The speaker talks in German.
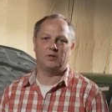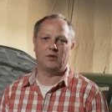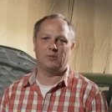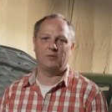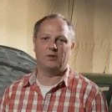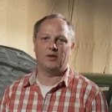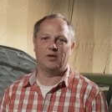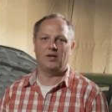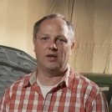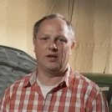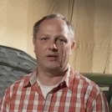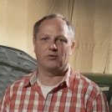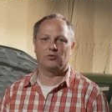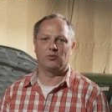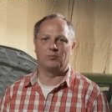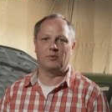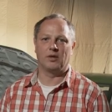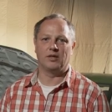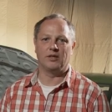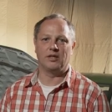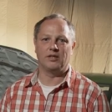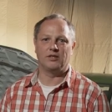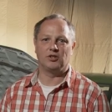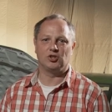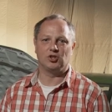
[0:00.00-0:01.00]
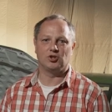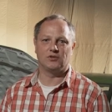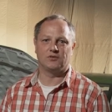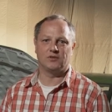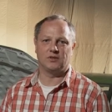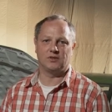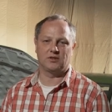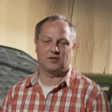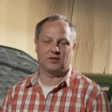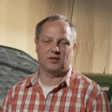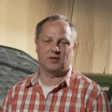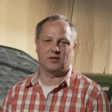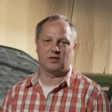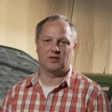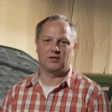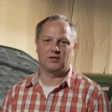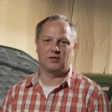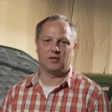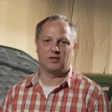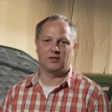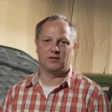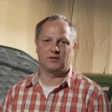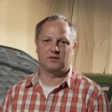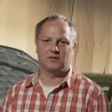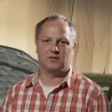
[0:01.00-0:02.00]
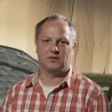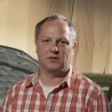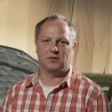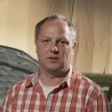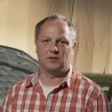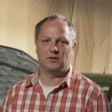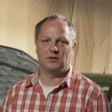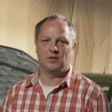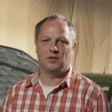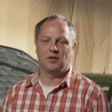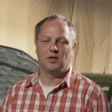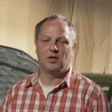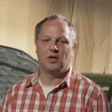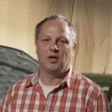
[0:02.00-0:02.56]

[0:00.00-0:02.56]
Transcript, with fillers: Thema elektromagnetische Verträglichkeit erzählen.